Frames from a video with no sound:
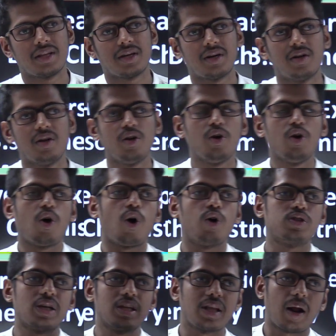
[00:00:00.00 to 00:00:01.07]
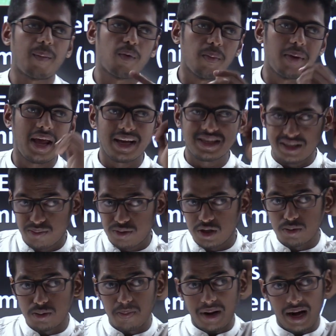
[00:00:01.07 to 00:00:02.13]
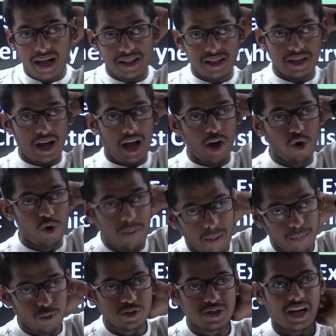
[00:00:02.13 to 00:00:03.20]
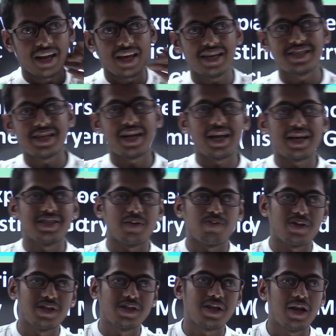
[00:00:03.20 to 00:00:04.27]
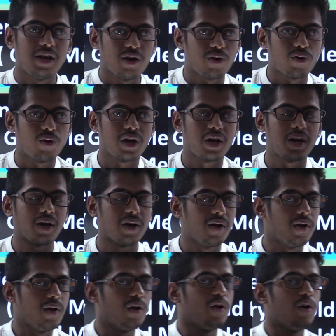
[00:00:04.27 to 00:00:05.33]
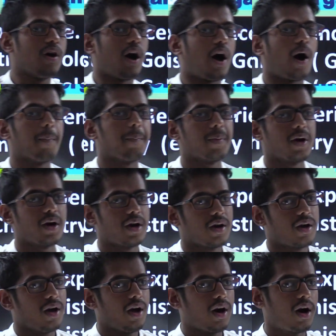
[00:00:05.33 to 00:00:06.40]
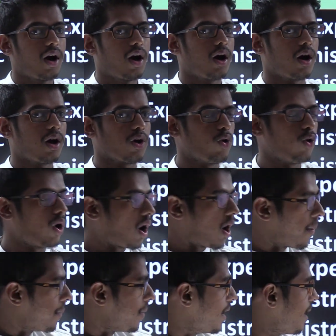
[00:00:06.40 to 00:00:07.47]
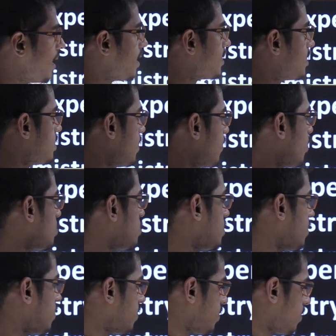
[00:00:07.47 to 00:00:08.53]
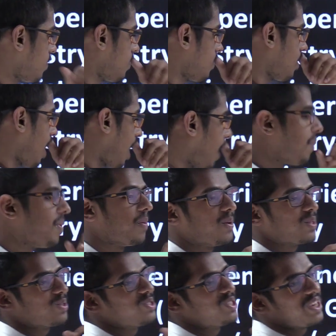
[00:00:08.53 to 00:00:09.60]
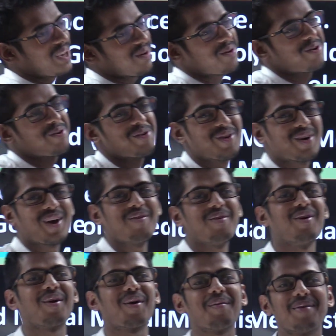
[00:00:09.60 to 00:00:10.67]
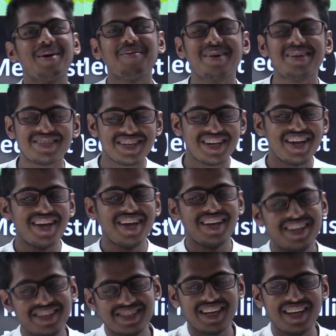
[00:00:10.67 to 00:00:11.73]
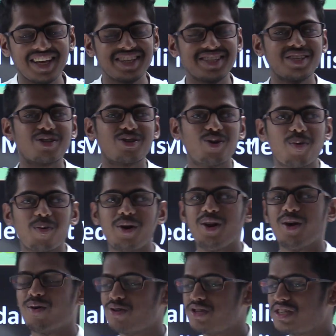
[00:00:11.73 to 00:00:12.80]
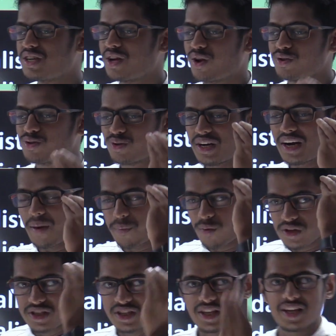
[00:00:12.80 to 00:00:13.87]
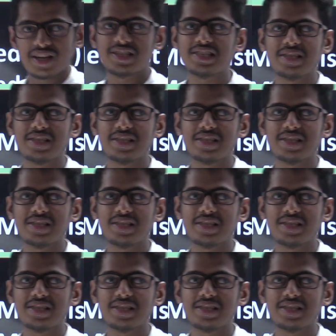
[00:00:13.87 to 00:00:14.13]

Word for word: था और उसके अंदर आपको मैंने एक्सेप्शन भी पढ़ाए थे आई होप आपको सारे के सारे एक्सेप्शन क्लियर होंगे आप को अभी सिर्फ और सिर्फ आप ये मत सोचिए कि मैं रुक रुक के बोल रहा हूँ मैं बस इस तरीके से स्लो बोलने की कोशिश कर रहा हूँ सो दैट आपको अच्छी तरीके से